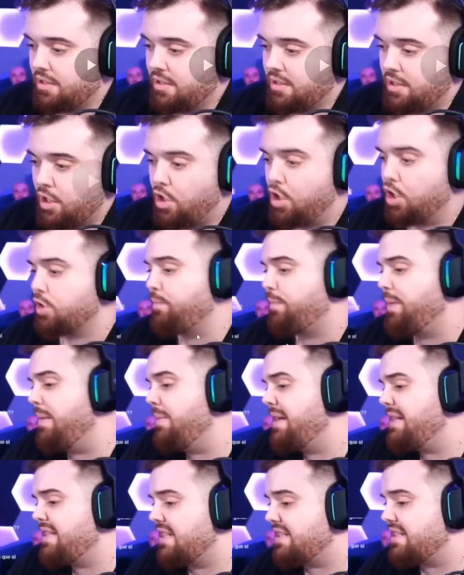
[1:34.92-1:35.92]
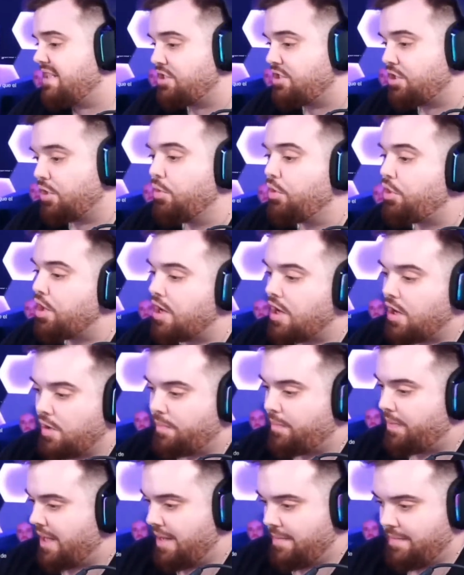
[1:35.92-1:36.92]
Los pibes así solucionan los
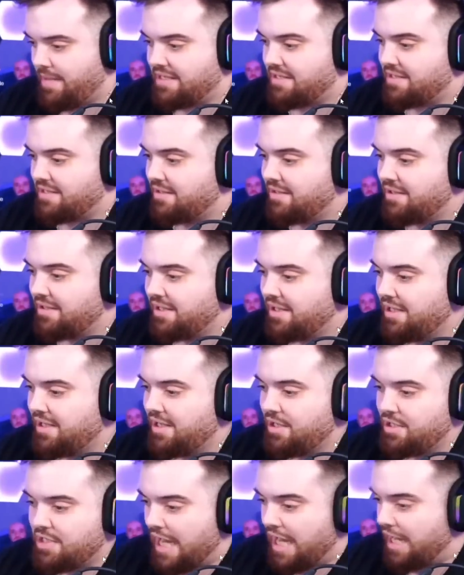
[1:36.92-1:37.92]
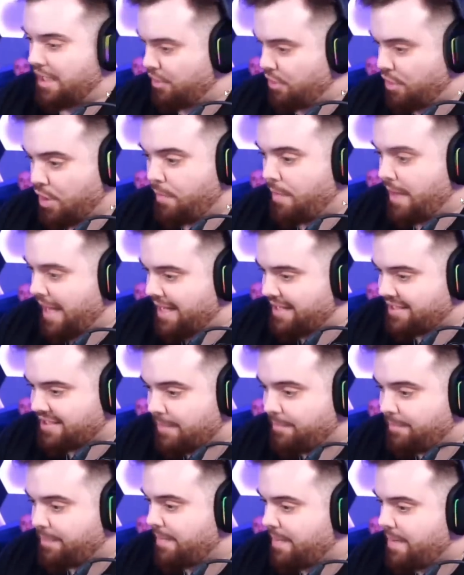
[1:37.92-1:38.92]
problemas. O sea, es
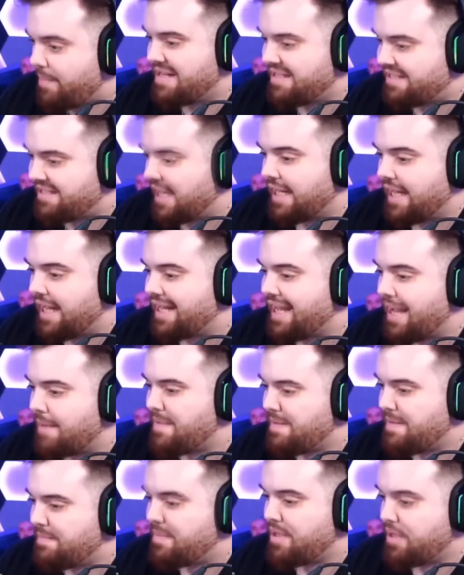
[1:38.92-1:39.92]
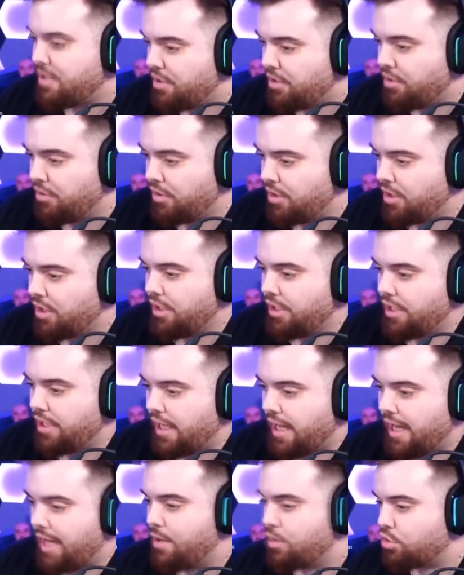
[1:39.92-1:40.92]
el primer mensaje que me envió
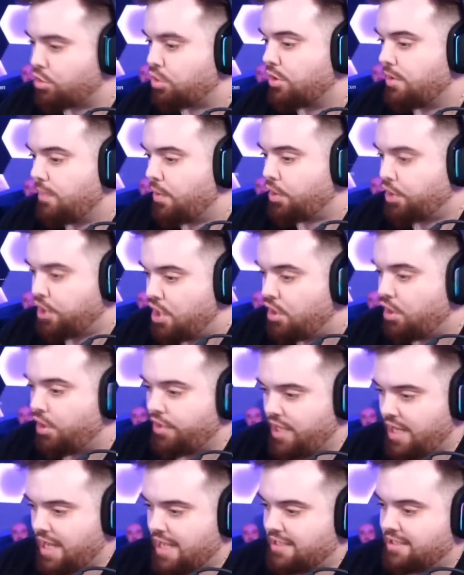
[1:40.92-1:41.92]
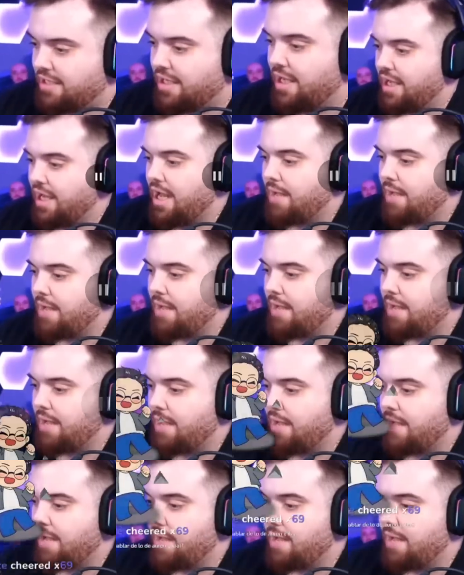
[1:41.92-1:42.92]
en los últimos cinco días. Bueno,
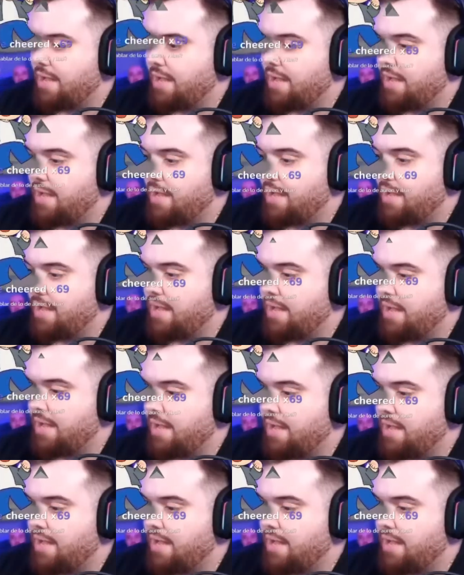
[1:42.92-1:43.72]
no, gracias por los bits.